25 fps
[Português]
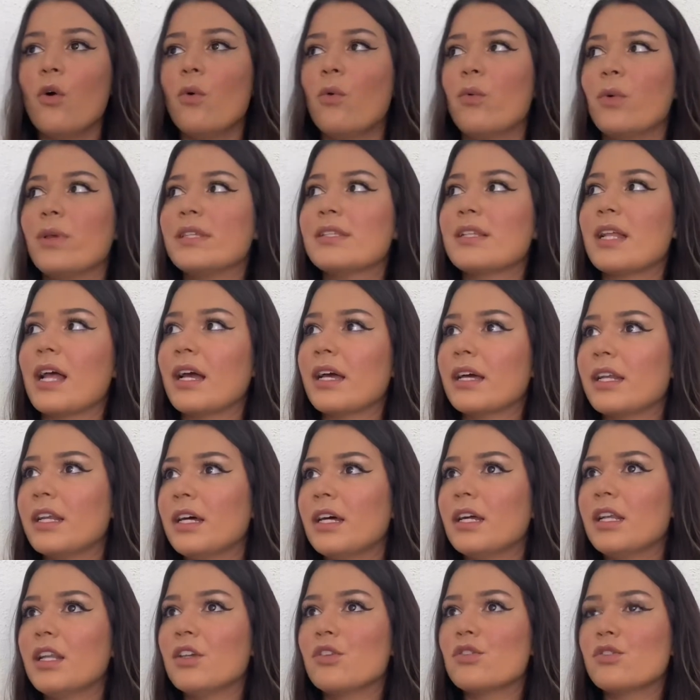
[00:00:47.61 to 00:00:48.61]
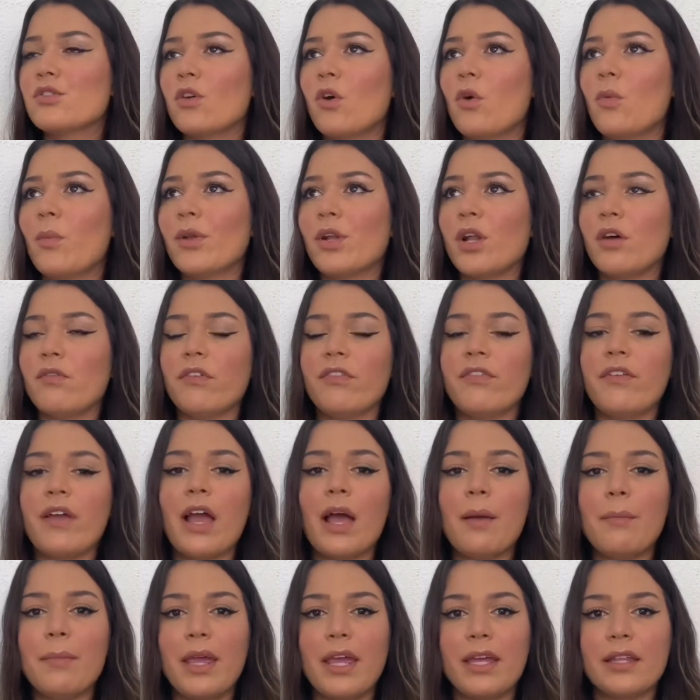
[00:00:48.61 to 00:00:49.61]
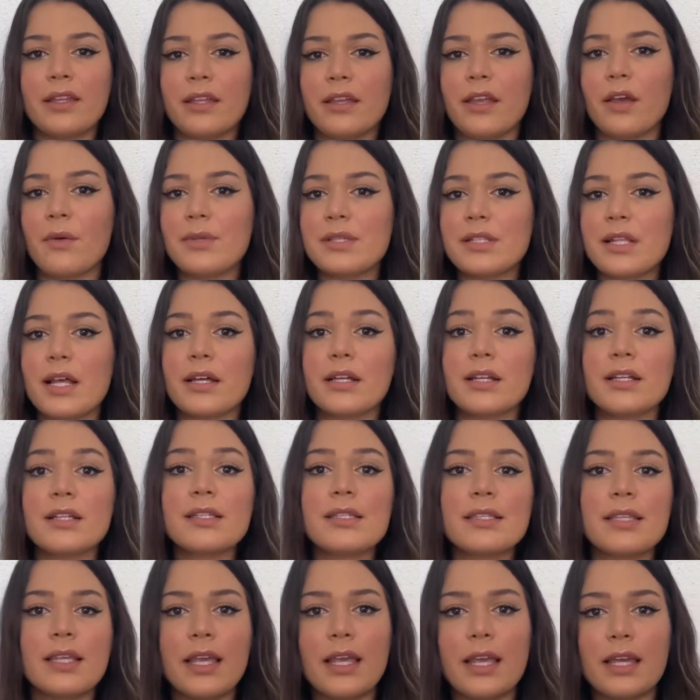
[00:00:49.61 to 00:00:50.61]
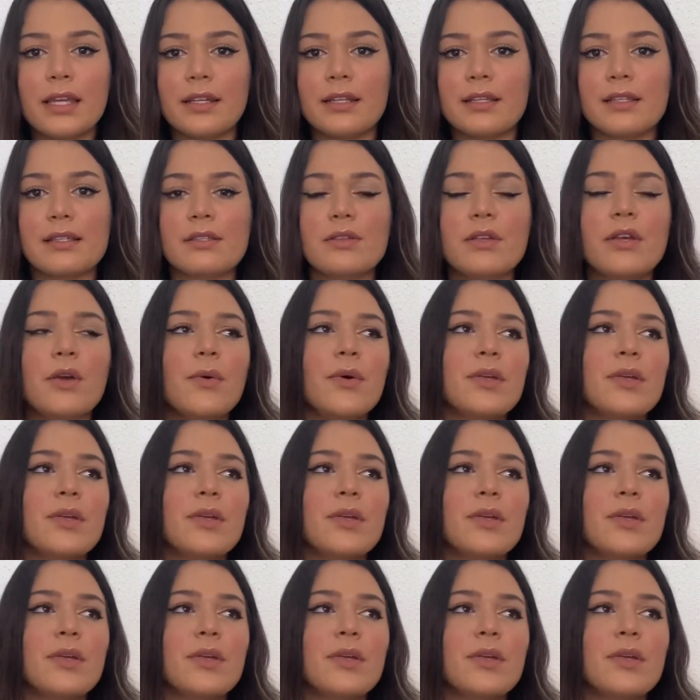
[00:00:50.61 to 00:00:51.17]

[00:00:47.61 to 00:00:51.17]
o Instagram lançou uma nova ferramenta, que é o Instagram Cenas.